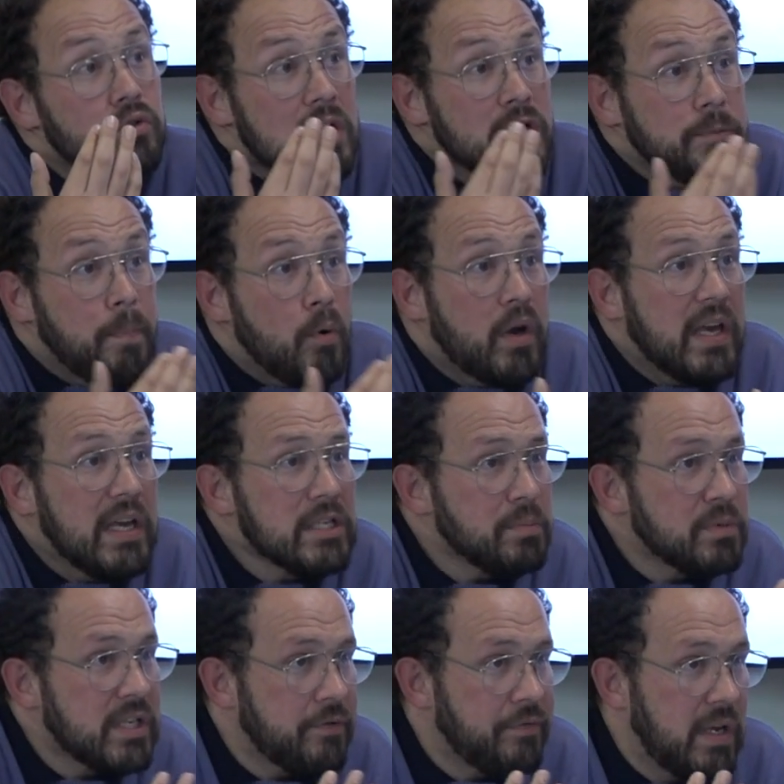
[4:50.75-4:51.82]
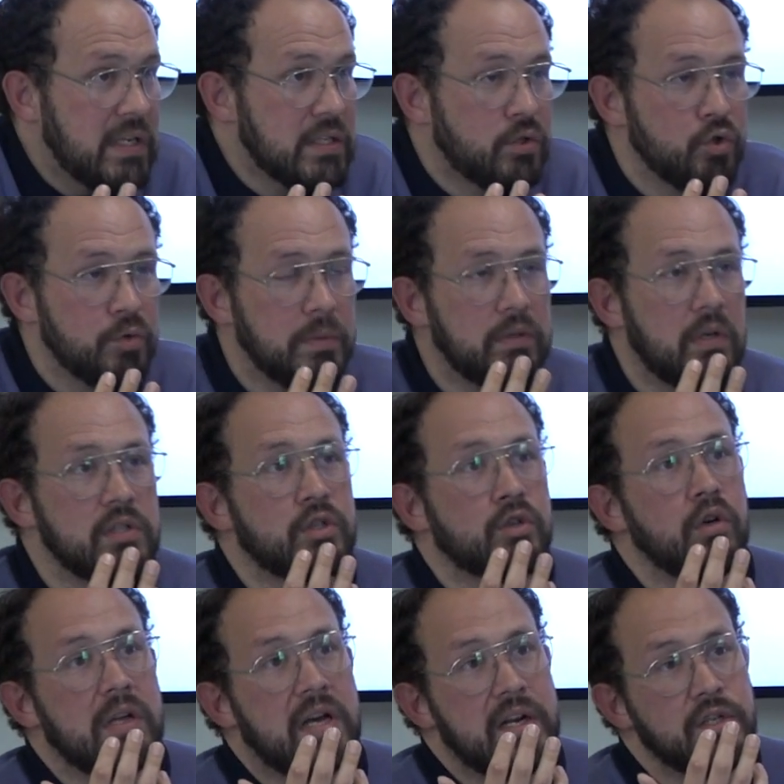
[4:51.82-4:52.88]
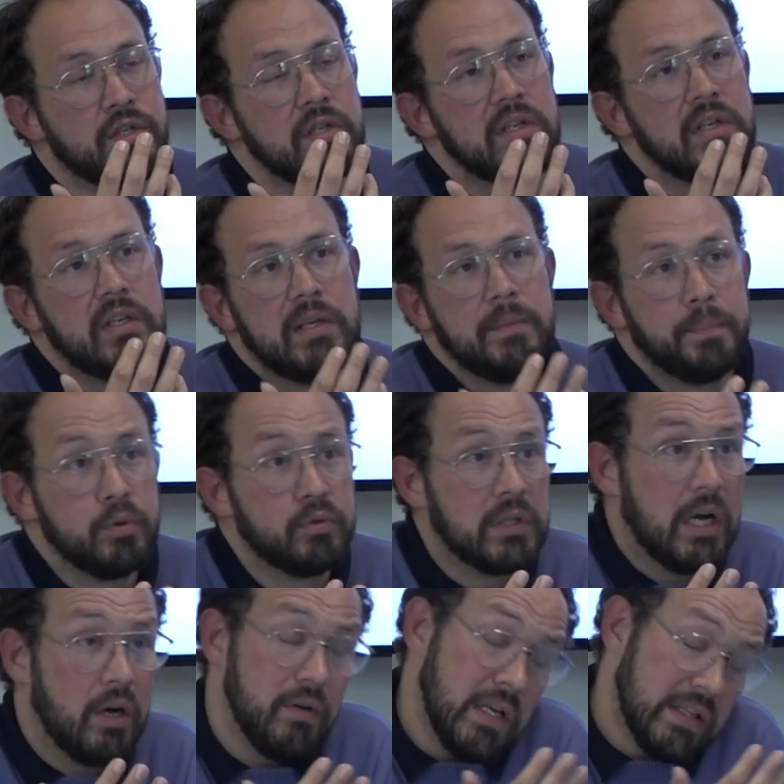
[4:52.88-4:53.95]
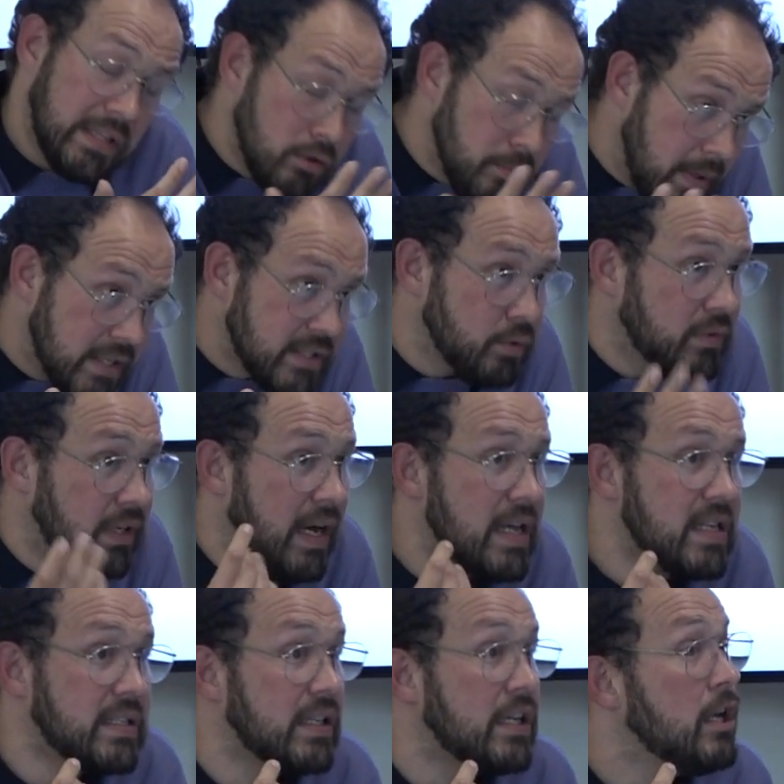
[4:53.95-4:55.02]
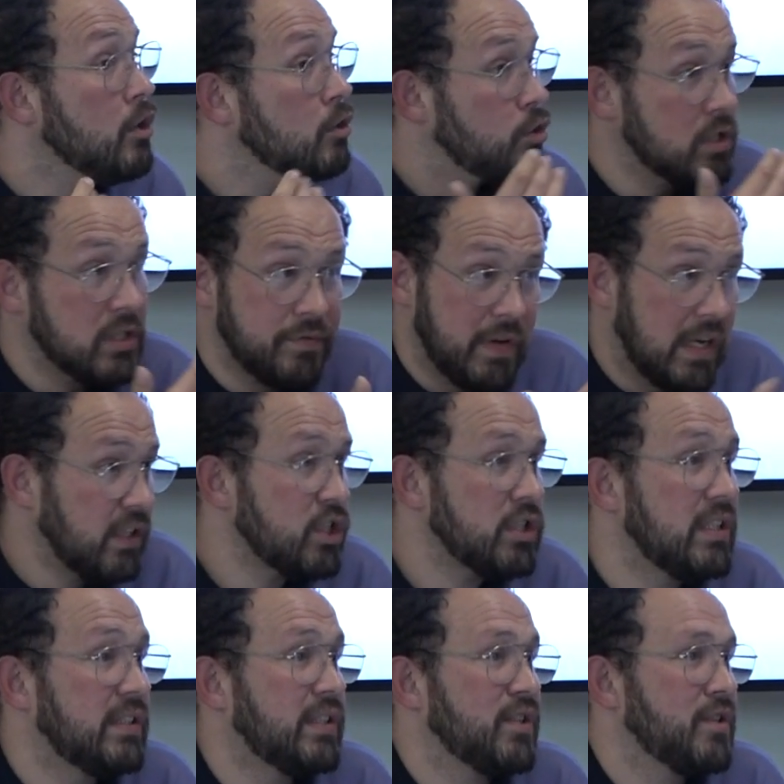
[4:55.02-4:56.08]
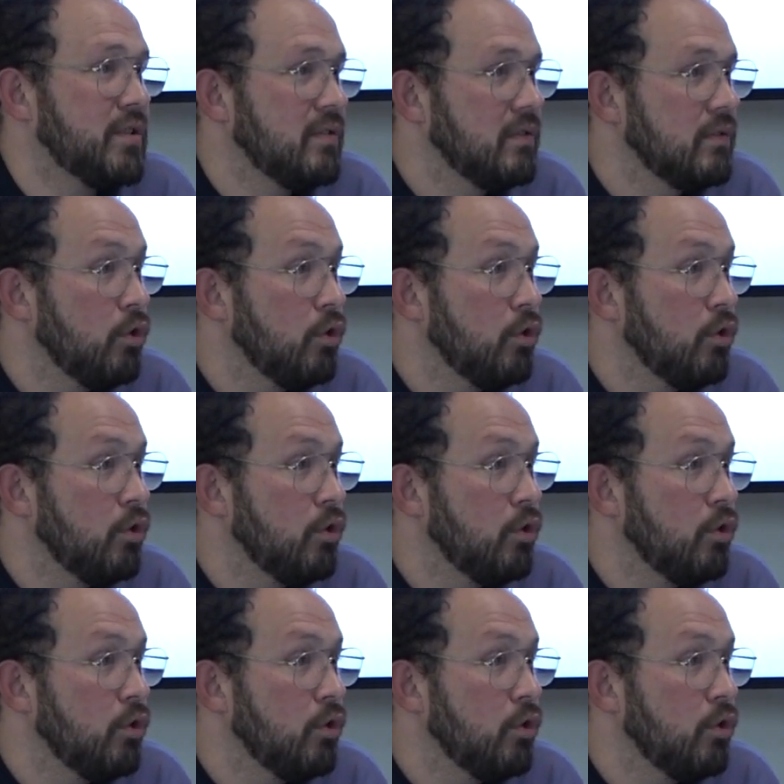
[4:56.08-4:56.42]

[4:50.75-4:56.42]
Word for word: as pouquíssimas referências que os manuais escolares em Portugal e até no Brasil trazem, só se fala das letras.